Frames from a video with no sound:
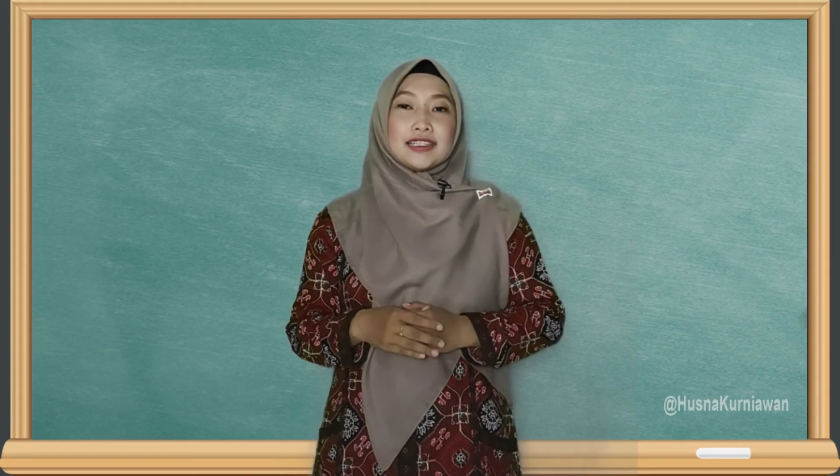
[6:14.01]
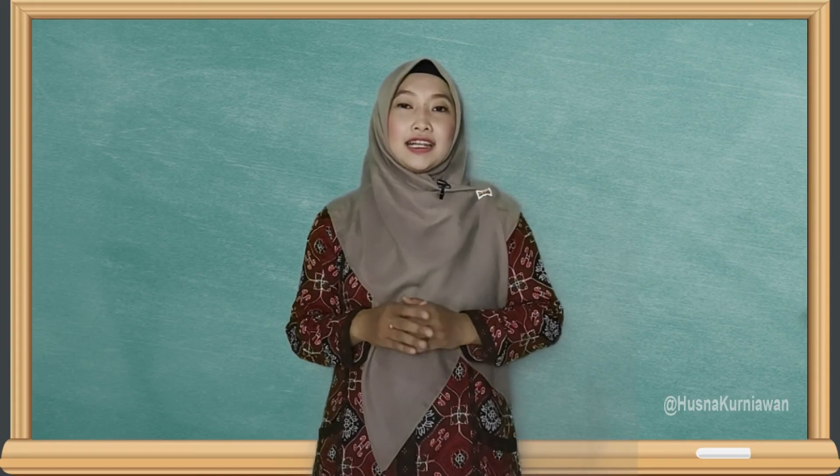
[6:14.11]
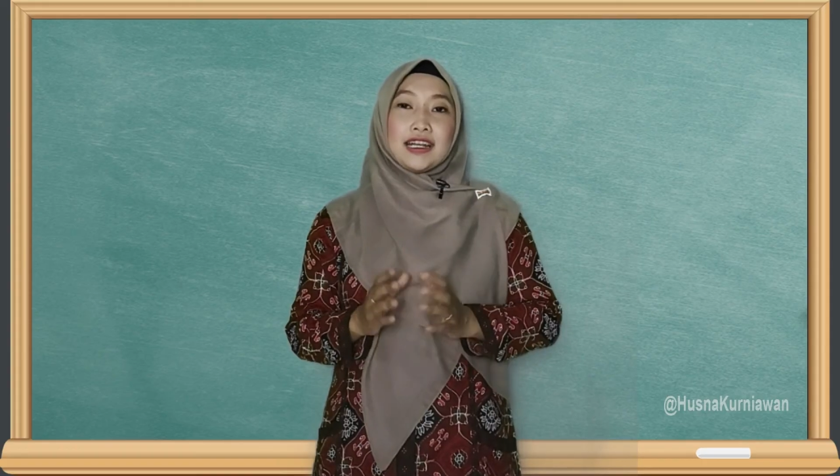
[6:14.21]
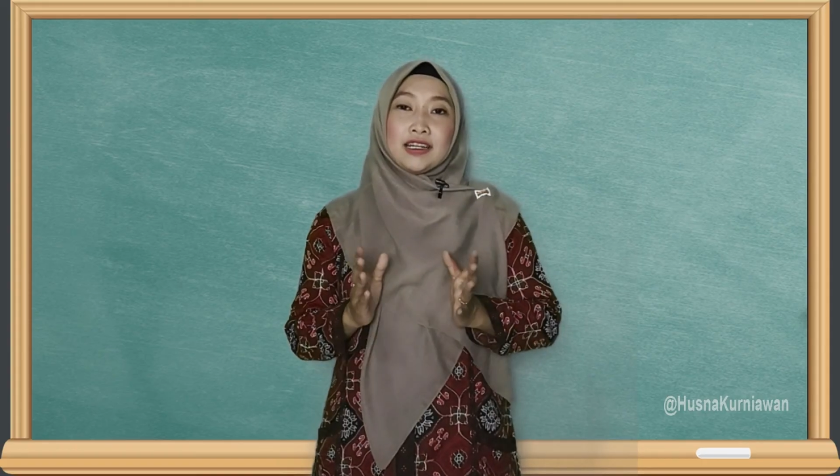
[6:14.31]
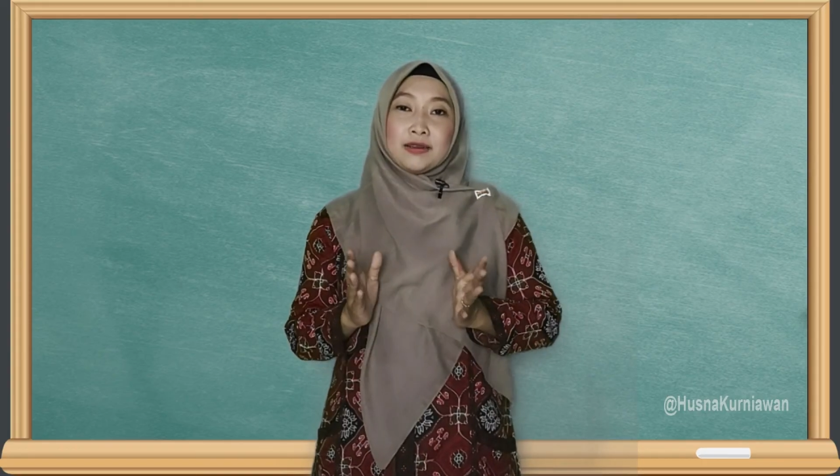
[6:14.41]

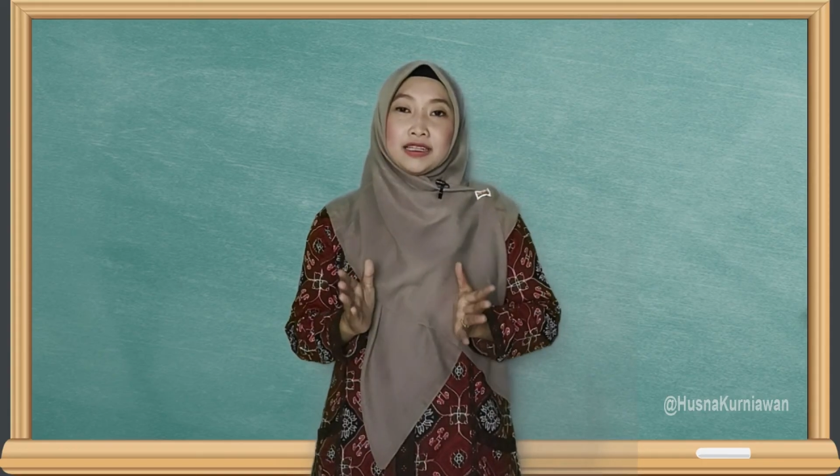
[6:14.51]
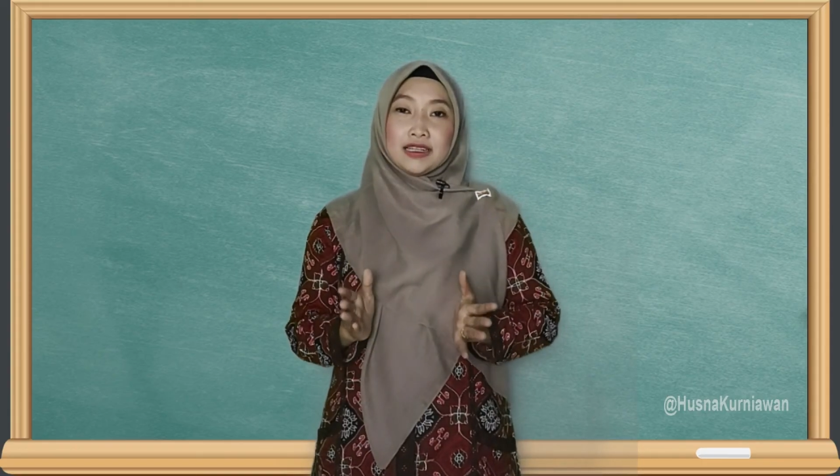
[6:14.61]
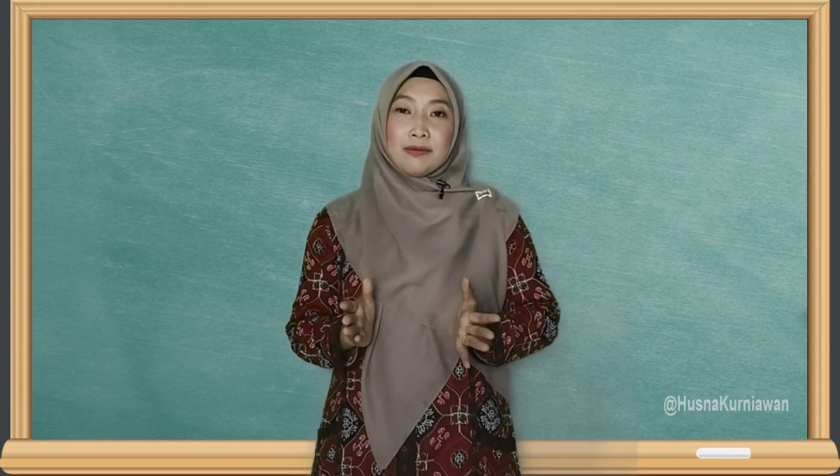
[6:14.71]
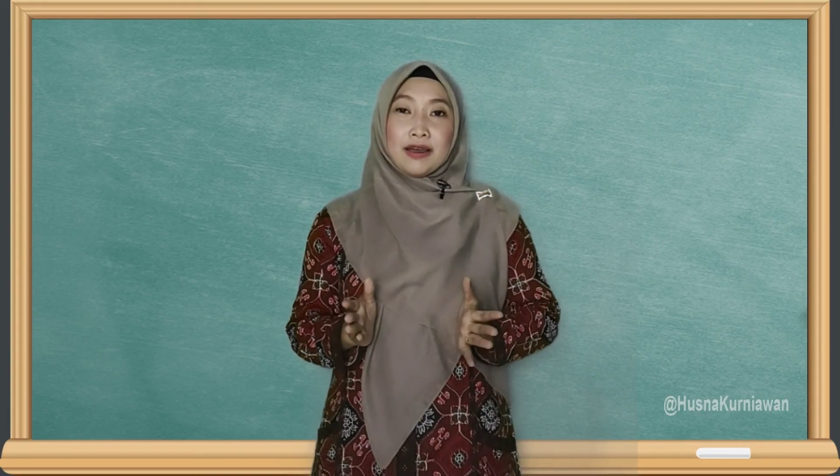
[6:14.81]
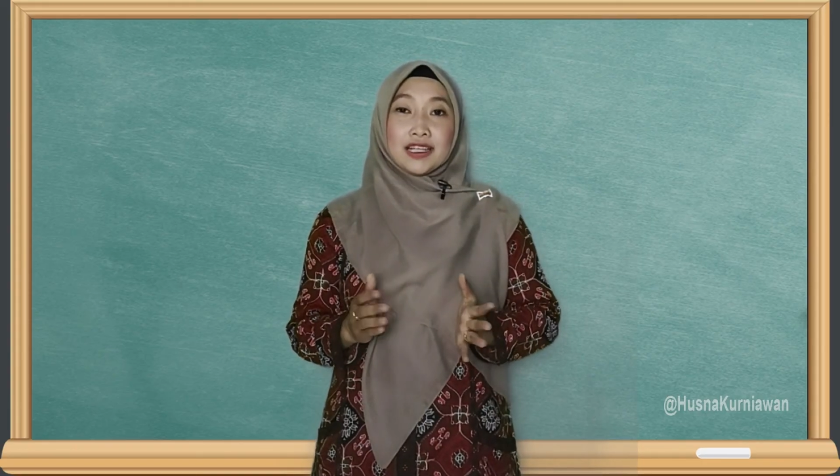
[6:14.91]
akan
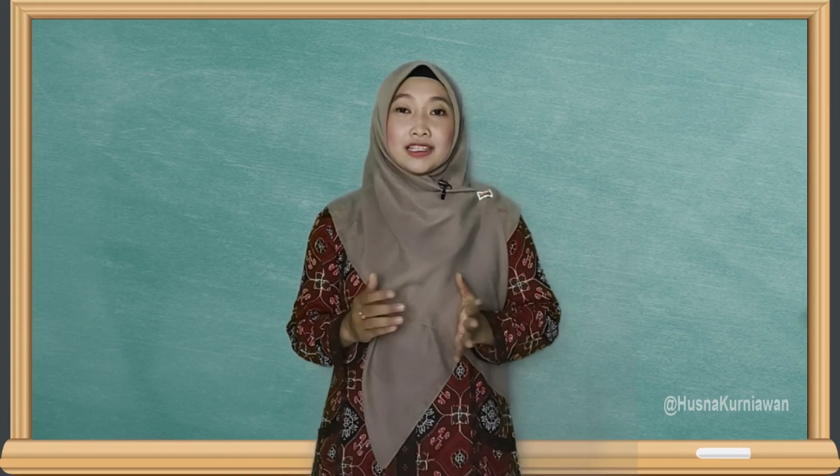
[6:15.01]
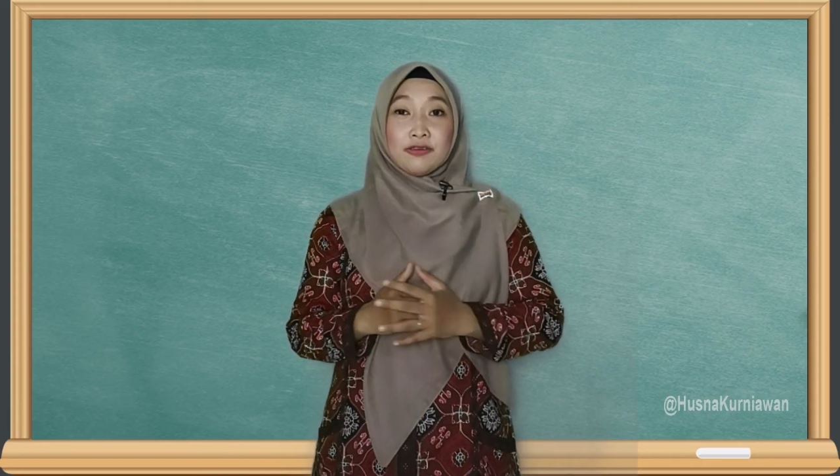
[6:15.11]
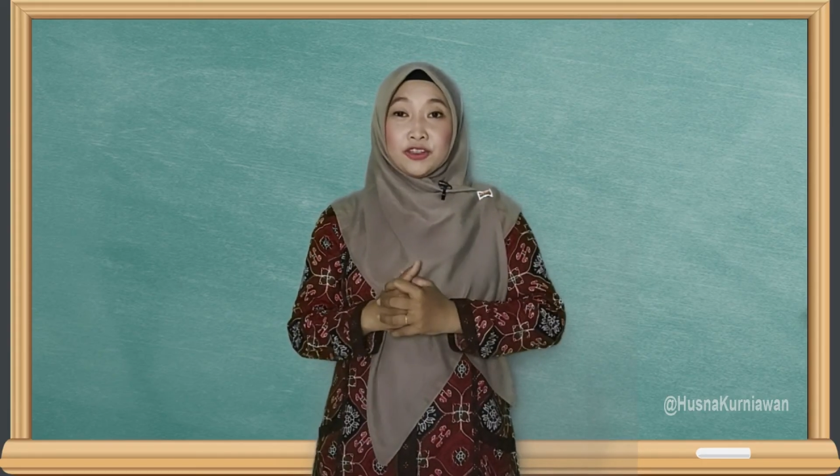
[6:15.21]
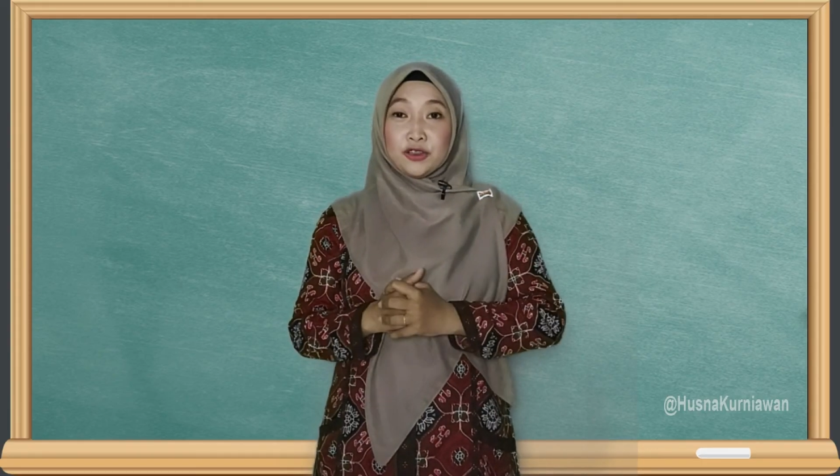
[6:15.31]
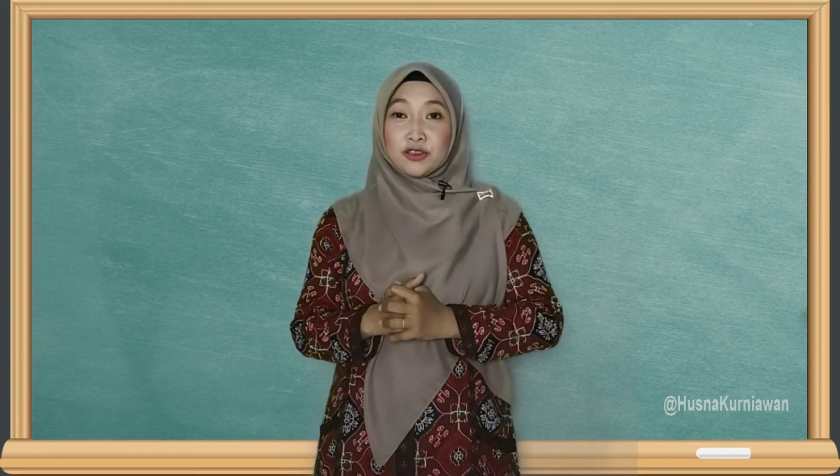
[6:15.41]
kita bahas di
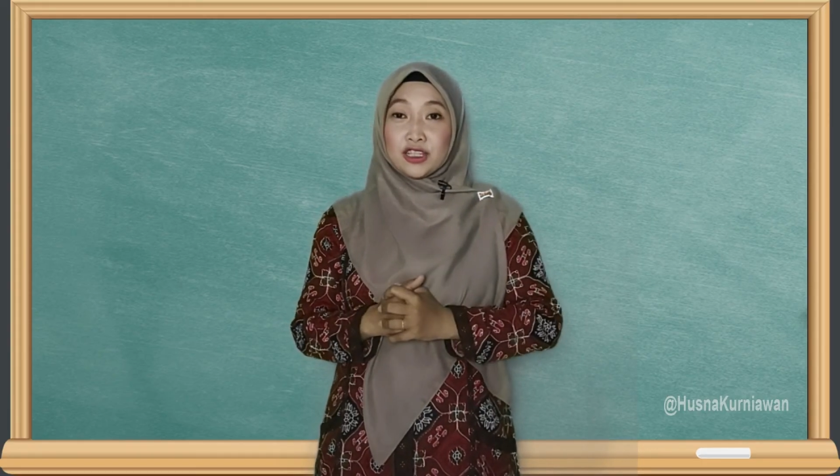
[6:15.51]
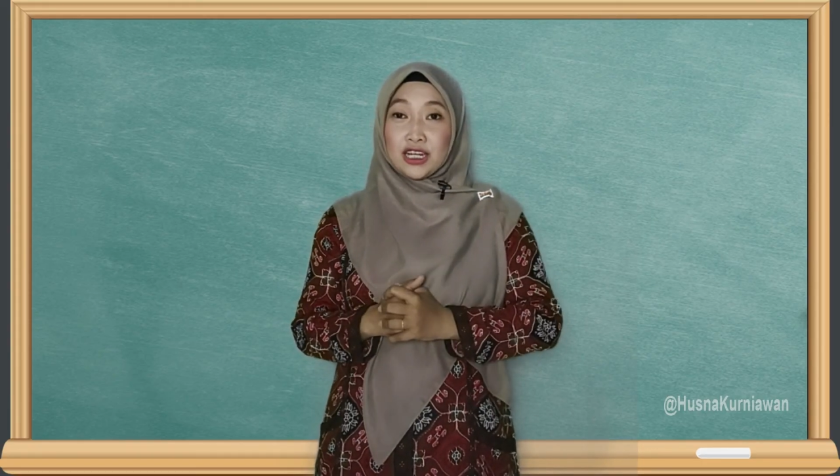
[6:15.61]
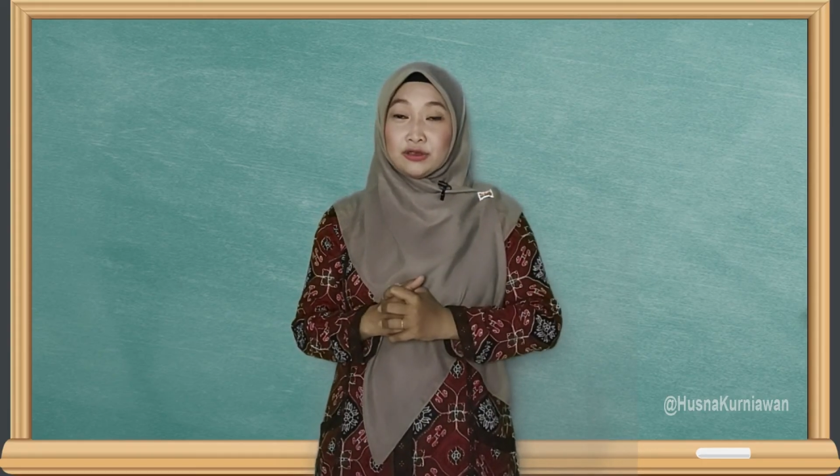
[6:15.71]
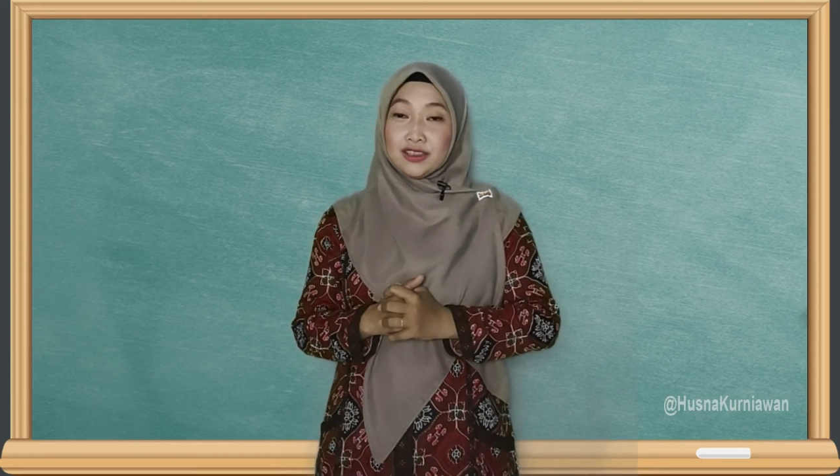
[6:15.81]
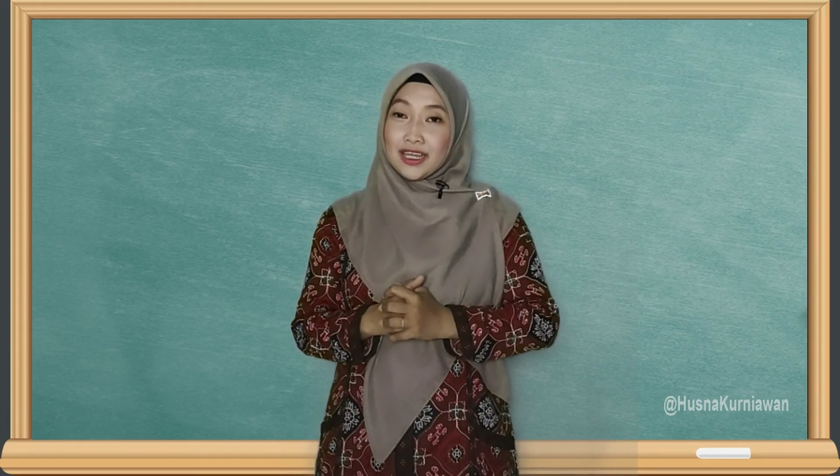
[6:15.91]
video
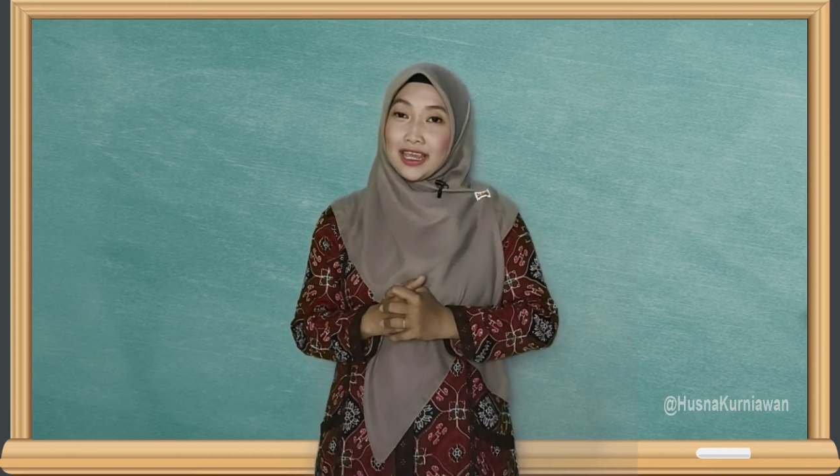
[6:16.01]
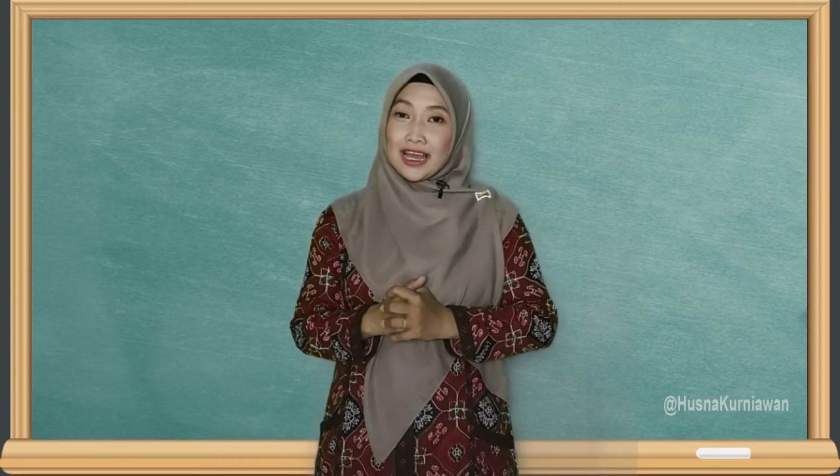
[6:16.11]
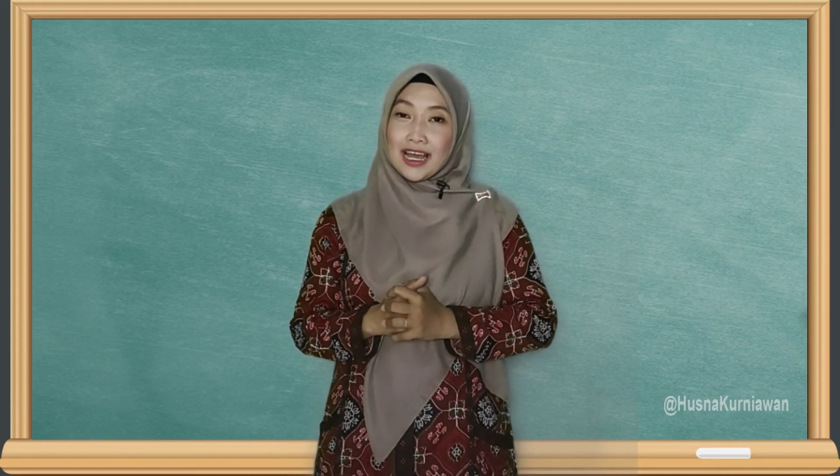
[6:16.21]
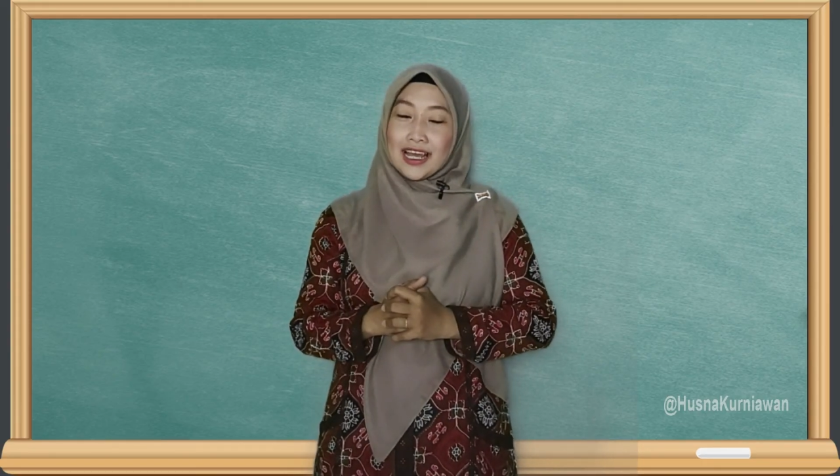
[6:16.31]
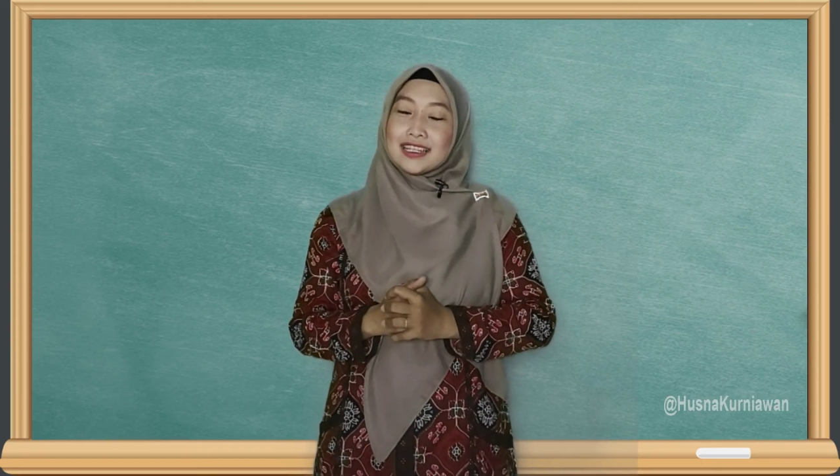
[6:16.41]
selanjutnya ya.